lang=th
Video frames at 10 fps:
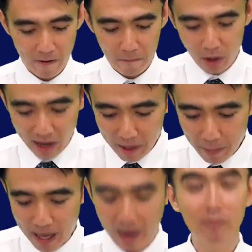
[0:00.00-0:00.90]
เพื่อให้พ
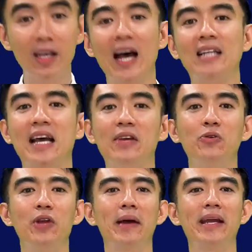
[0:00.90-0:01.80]
ระคำนี้อาศัยอ
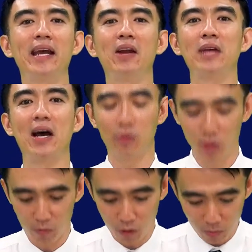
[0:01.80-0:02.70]
ยู่ในภายในเราอย่างอุ
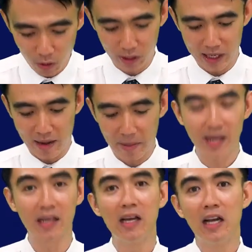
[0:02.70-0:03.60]
ดมสมบูรณ์อาเม
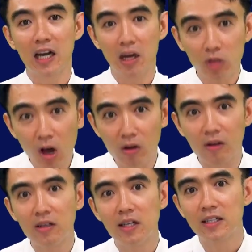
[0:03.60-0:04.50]
นเราต้อง
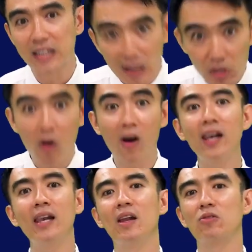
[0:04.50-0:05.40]
สั่งสอน
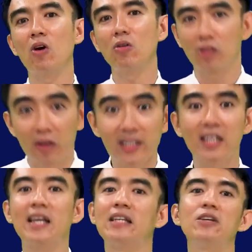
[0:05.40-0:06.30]
เราต้องเตือนส
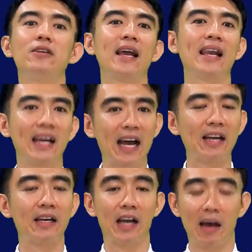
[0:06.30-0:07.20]
ติซึ่งกันและกัน
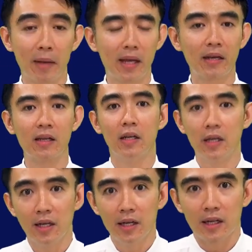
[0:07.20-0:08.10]
อาเมน
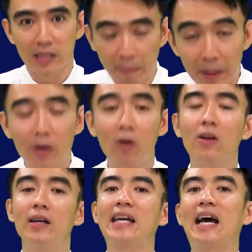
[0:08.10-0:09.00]
แต่พี่น้อง
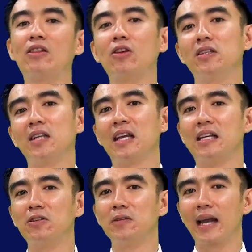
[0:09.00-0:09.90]
ในการเตือนสติ
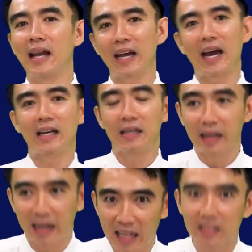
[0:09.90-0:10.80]
ซึ่งกันและกันใน
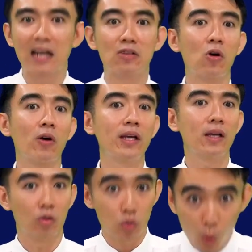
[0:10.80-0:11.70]
การสั่งสอนเนี่ย
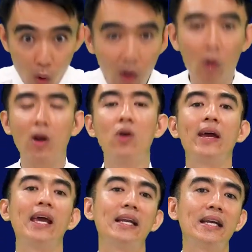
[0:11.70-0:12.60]
ตัวของเรา
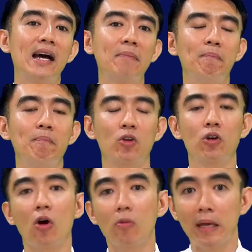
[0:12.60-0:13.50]
เองนี่ครับก็
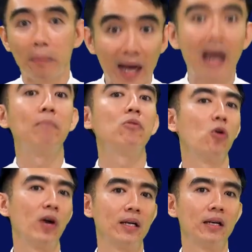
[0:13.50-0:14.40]
ต้องมีพระคำ
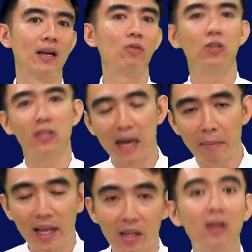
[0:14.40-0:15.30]
ก่อนเราจึงสา
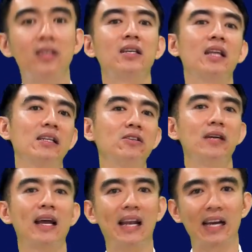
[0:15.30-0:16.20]
มารถเตือนสติซึ่ง
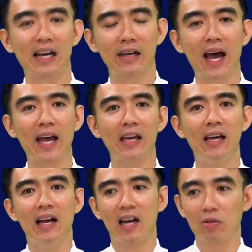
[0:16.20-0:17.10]
กันและกันได้
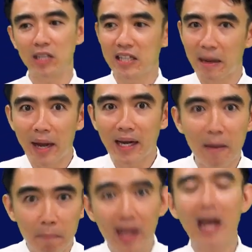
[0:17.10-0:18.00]
เราจะสามารถ
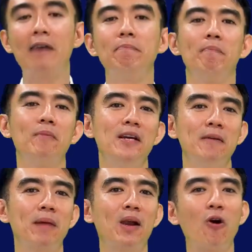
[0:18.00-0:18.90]
นำพระ
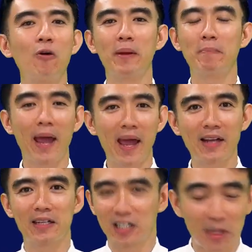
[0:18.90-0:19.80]
คำมาร้องเป็นเพลง
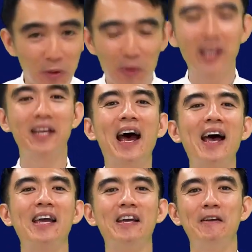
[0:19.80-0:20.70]
สดุดีได้
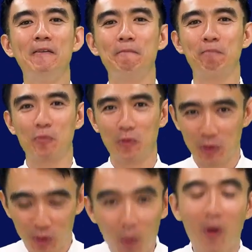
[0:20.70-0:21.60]

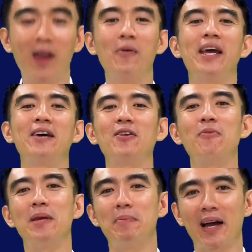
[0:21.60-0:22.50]
ตัวเราเองก็ต้อง
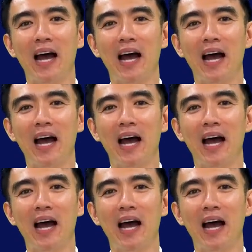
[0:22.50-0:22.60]
มีพระ